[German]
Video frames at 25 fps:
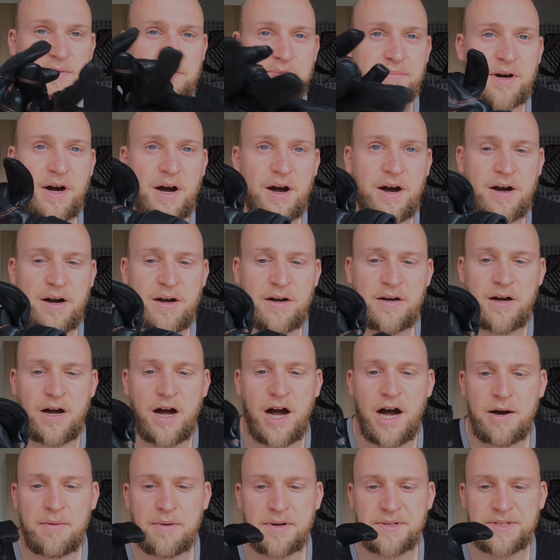mir ein paar
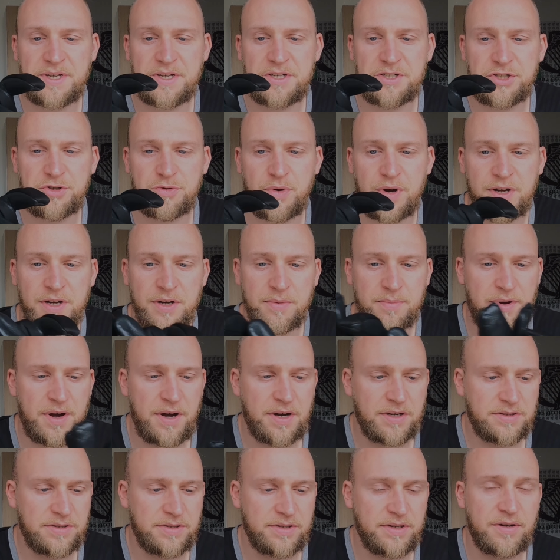Arbeitshandschuhe
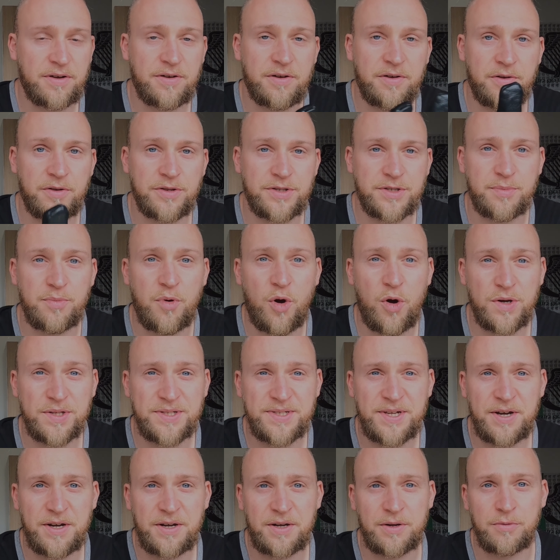eingepackt zum
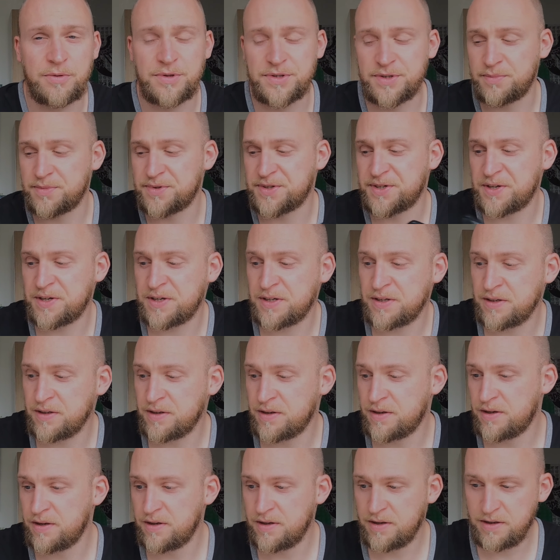Holzhacken und zum
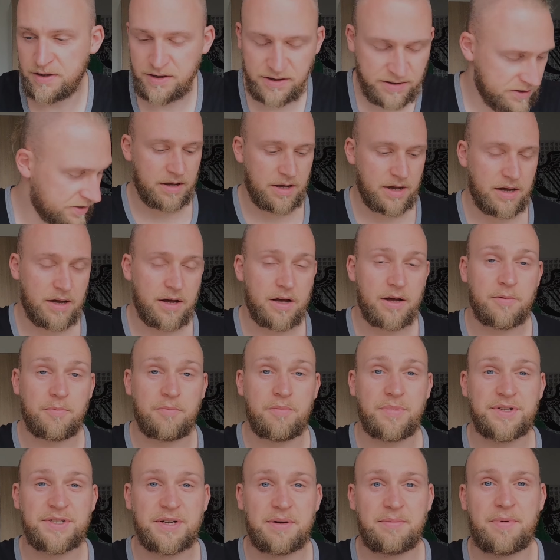Sägen.
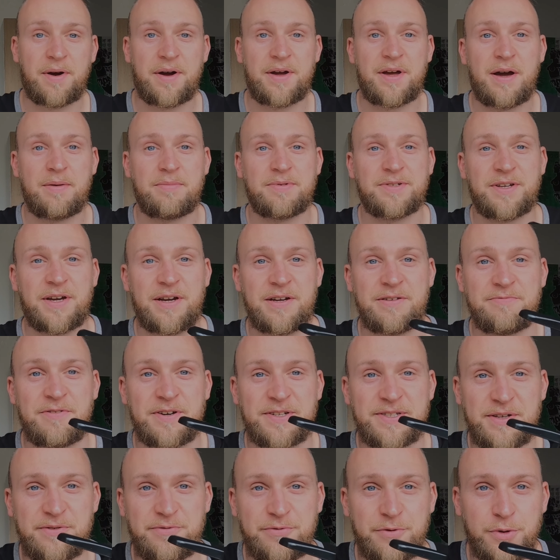Mit dabei habe ich einen
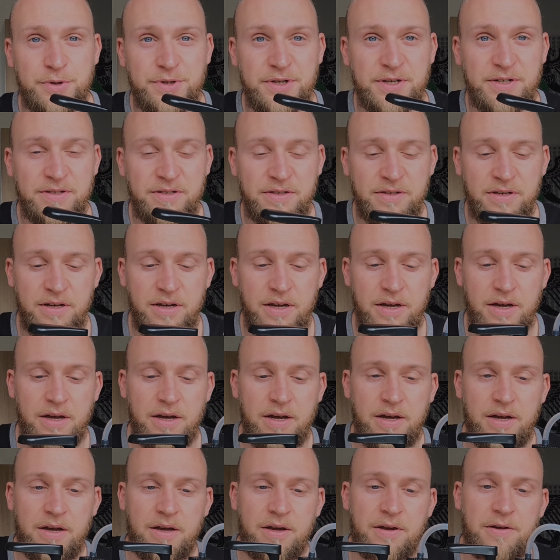Wasserfilter.
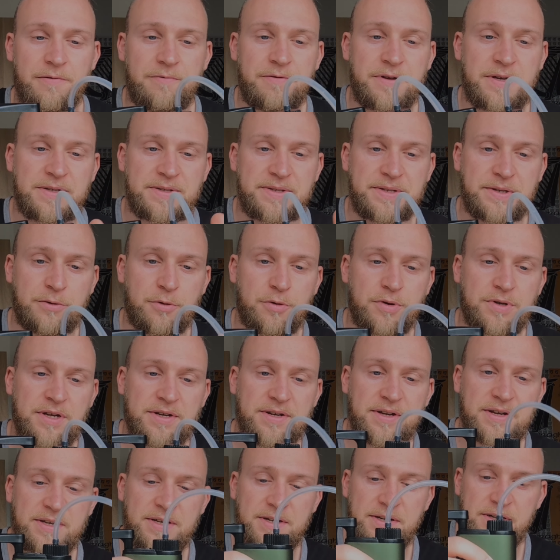Wie ihr sehen könnt, hat er